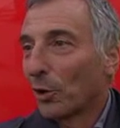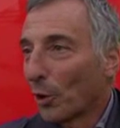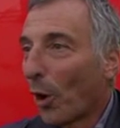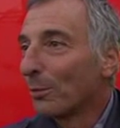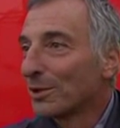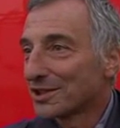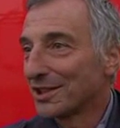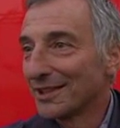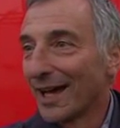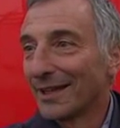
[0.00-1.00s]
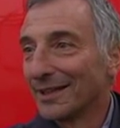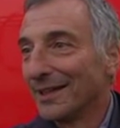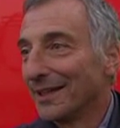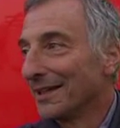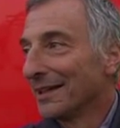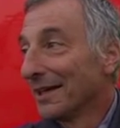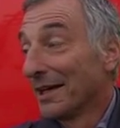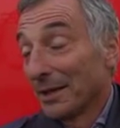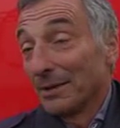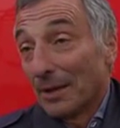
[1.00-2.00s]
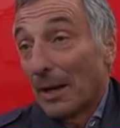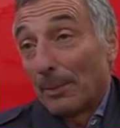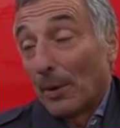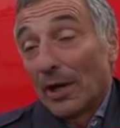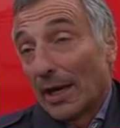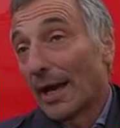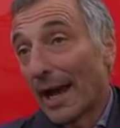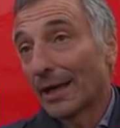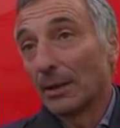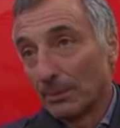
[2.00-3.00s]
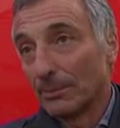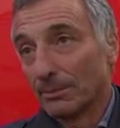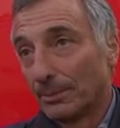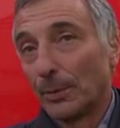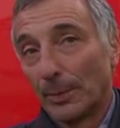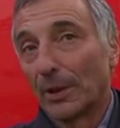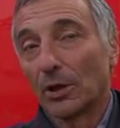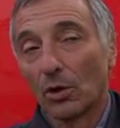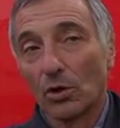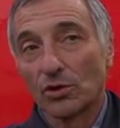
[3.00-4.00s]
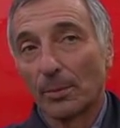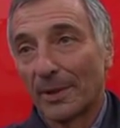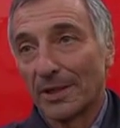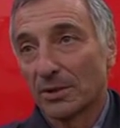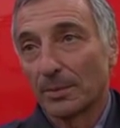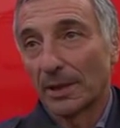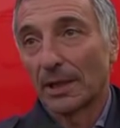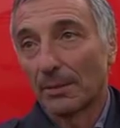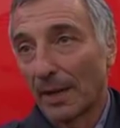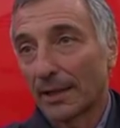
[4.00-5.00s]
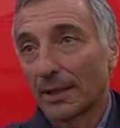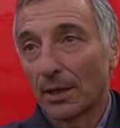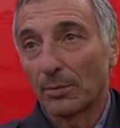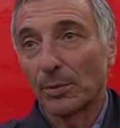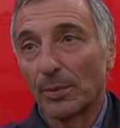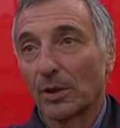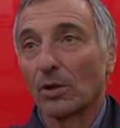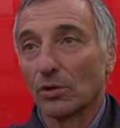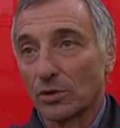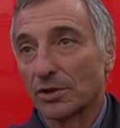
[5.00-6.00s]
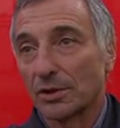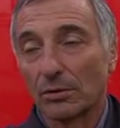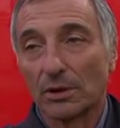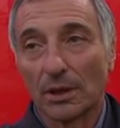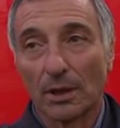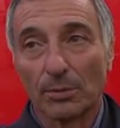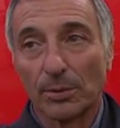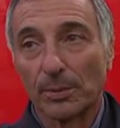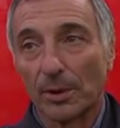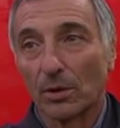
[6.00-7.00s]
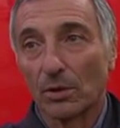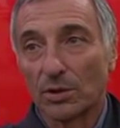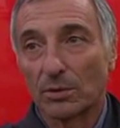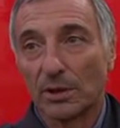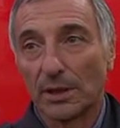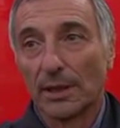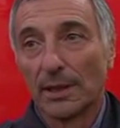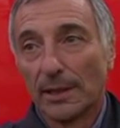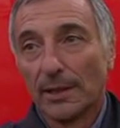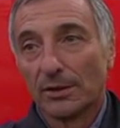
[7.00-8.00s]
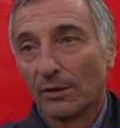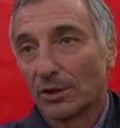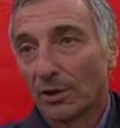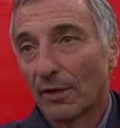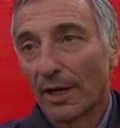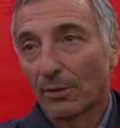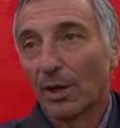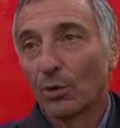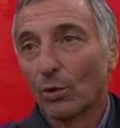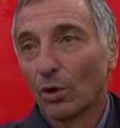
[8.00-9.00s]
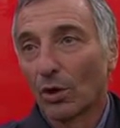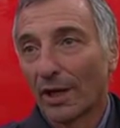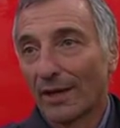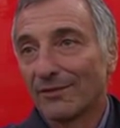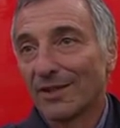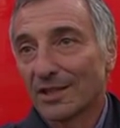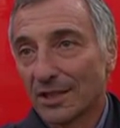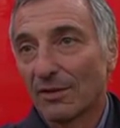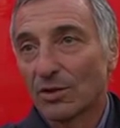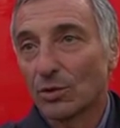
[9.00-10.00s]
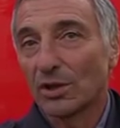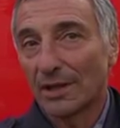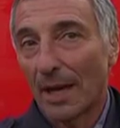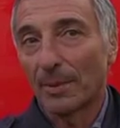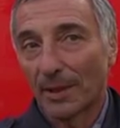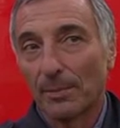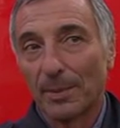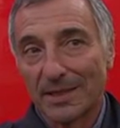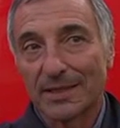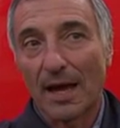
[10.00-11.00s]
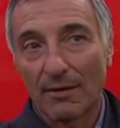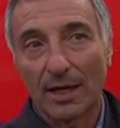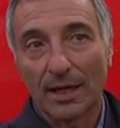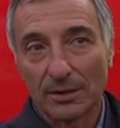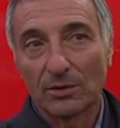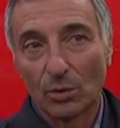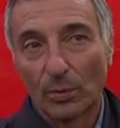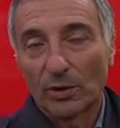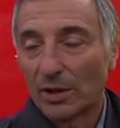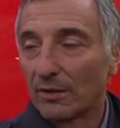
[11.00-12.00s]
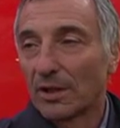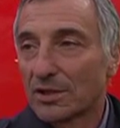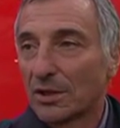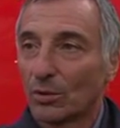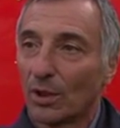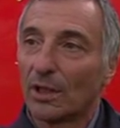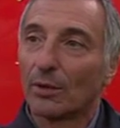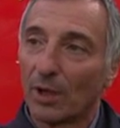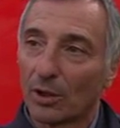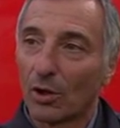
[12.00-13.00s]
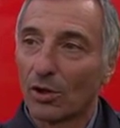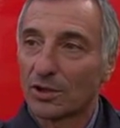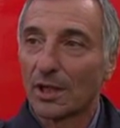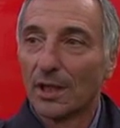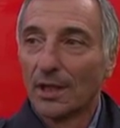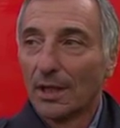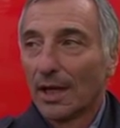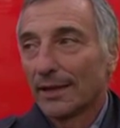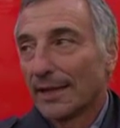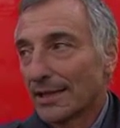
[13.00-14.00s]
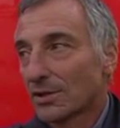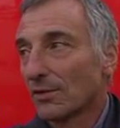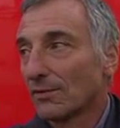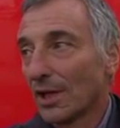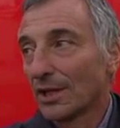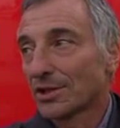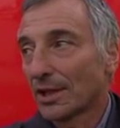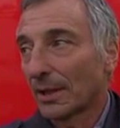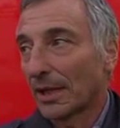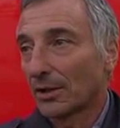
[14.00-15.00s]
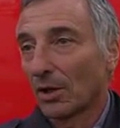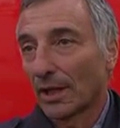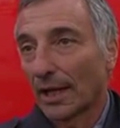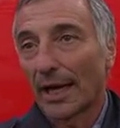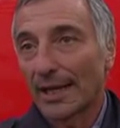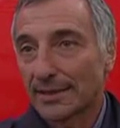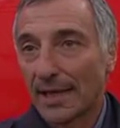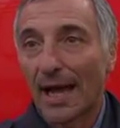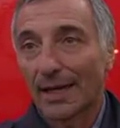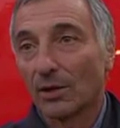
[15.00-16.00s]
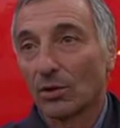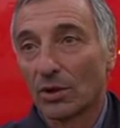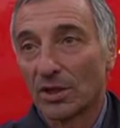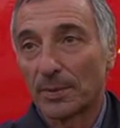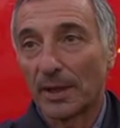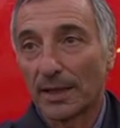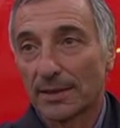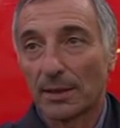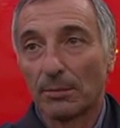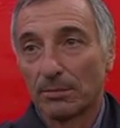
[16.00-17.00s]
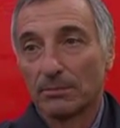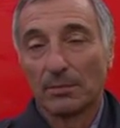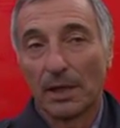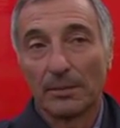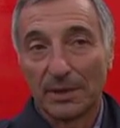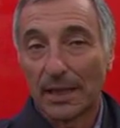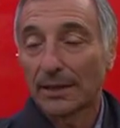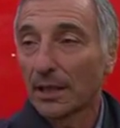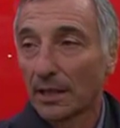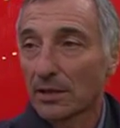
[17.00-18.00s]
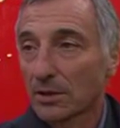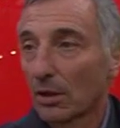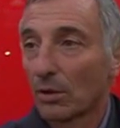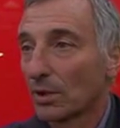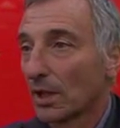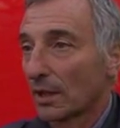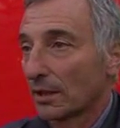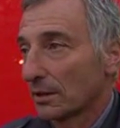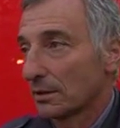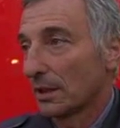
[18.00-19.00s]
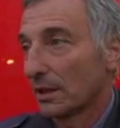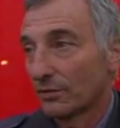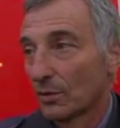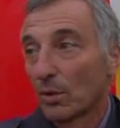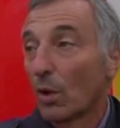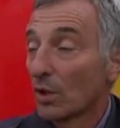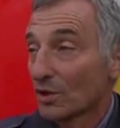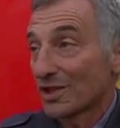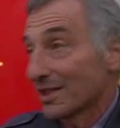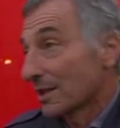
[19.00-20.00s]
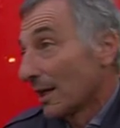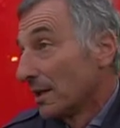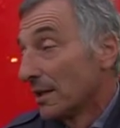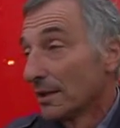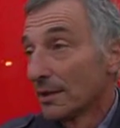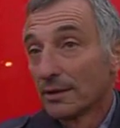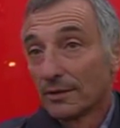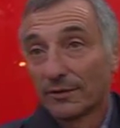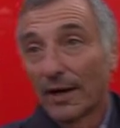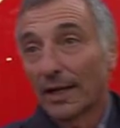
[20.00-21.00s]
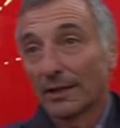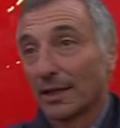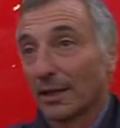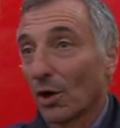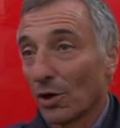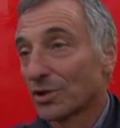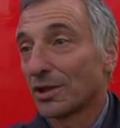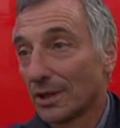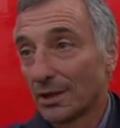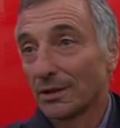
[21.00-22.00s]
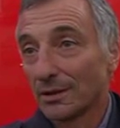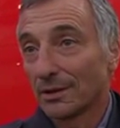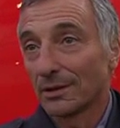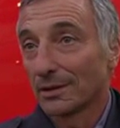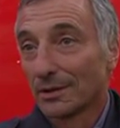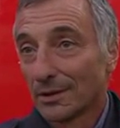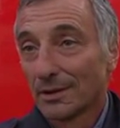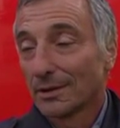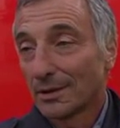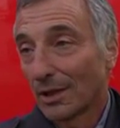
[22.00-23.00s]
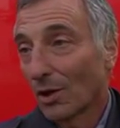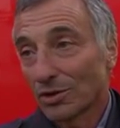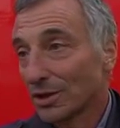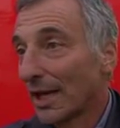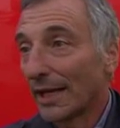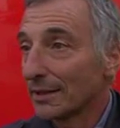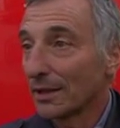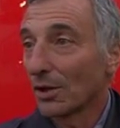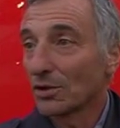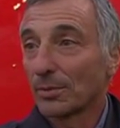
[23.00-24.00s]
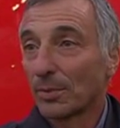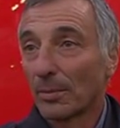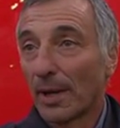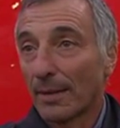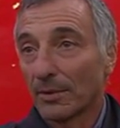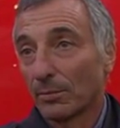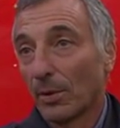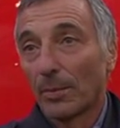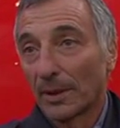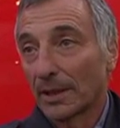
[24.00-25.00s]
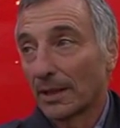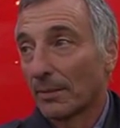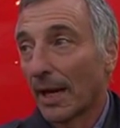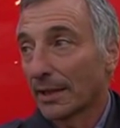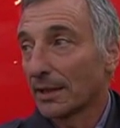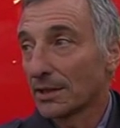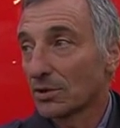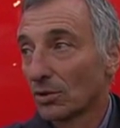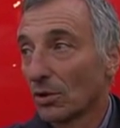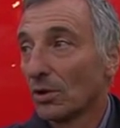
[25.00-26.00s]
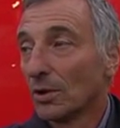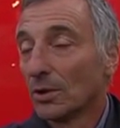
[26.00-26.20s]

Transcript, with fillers: economici, danni che, e poi era anche più pericoloso penso perché le macchine erano più pericolose, i circuiti erano più pericolosi, quindi dovevi trovare qualcuno che investiva su di te perché pensava che tu potevi restituirgli qualcosa. Adesso invece credo che ragazzi anche con un'esperienza limitata riescano a guidare dei Formula 1 senza fare dei grossi, dei grossi danni, dei grossi problemi, un po' perché le macchine sono